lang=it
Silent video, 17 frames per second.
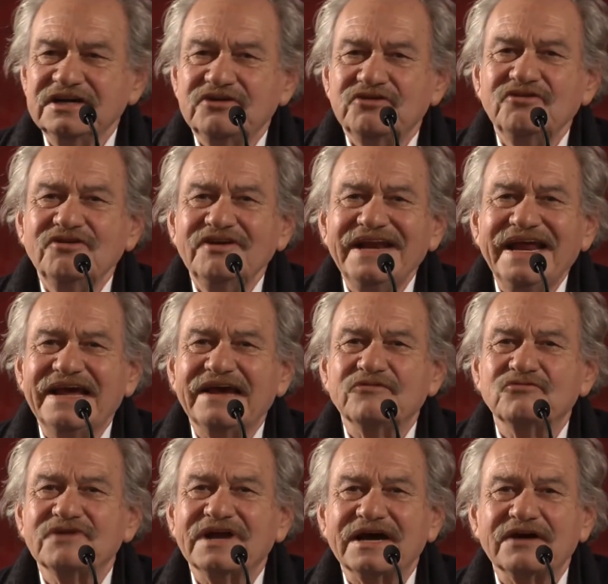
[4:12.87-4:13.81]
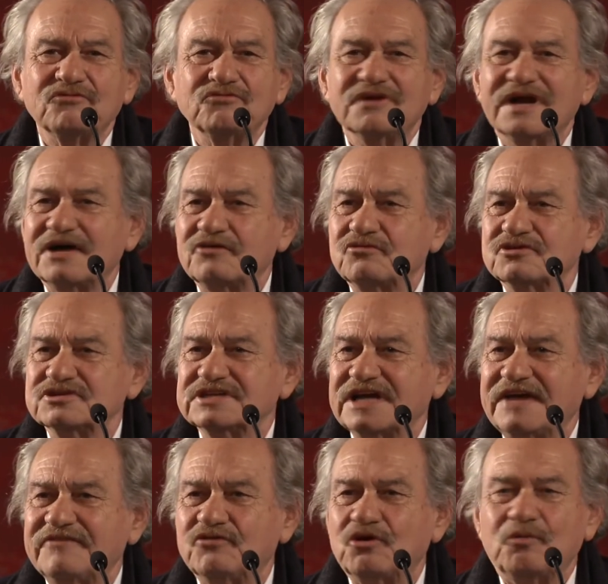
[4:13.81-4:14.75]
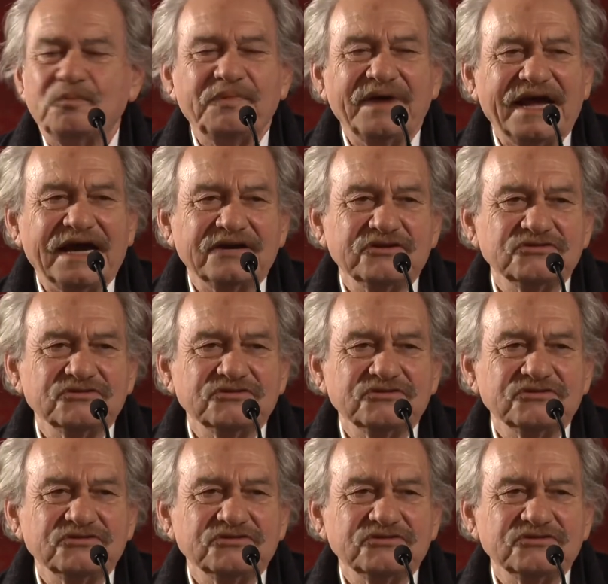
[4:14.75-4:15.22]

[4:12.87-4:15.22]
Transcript: non è una, una cosa europea,